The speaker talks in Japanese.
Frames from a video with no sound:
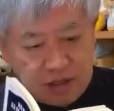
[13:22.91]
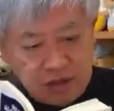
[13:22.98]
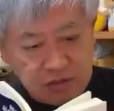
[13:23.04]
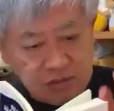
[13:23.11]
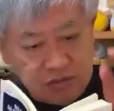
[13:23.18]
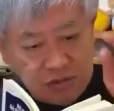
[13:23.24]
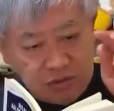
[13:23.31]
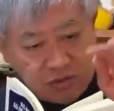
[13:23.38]

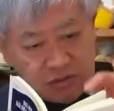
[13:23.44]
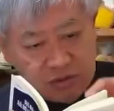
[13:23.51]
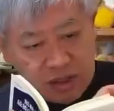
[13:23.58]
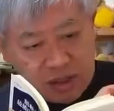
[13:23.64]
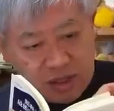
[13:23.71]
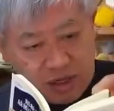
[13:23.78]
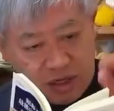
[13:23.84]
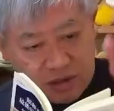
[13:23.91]
夕、夕って
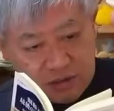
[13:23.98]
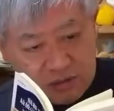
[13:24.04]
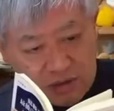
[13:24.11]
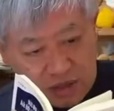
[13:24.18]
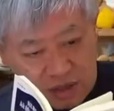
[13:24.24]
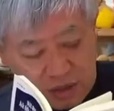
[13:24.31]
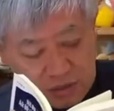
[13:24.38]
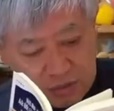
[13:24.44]
のはね、夕
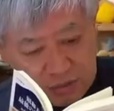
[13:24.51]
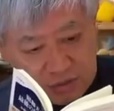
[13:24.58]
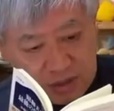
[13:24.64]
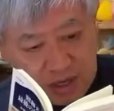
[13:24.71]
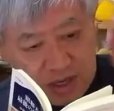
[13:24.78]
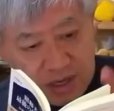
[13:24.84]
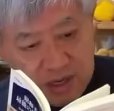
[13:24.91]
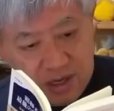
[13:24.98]
方の夕
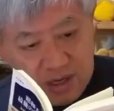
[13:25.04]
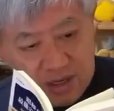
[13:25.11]
ね。